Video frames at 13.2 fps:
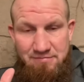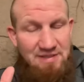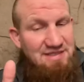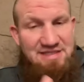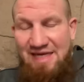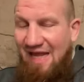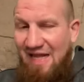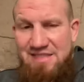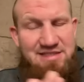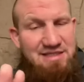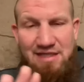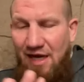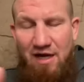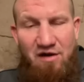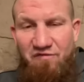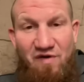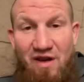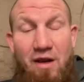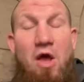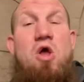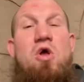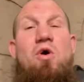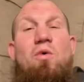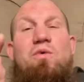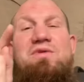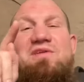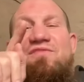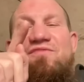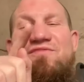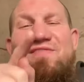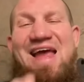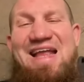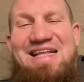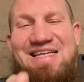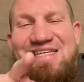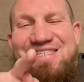Das ist ein ganz klarer Fall. Und wenn